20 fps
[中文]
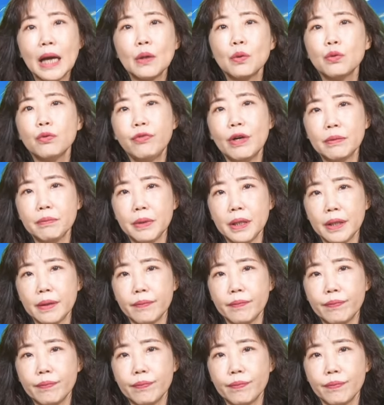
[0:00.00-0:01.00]
大陆方
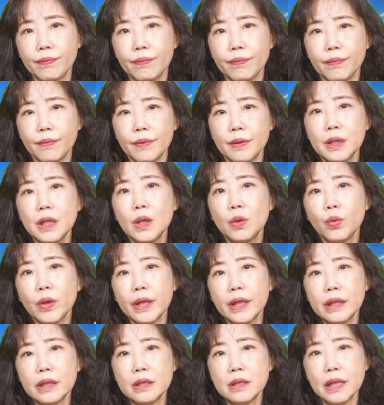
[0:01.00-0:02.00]
面认
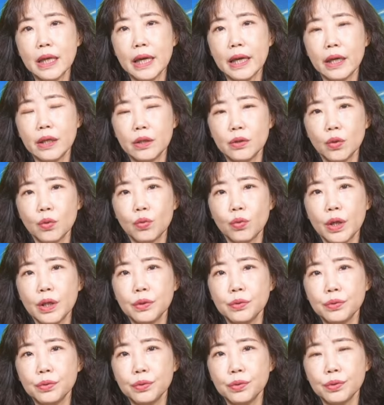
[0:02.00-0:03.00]
为在有
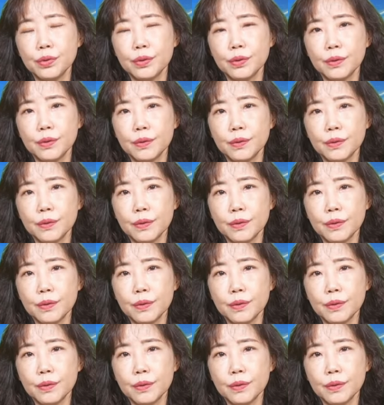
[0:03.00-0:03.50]
关于。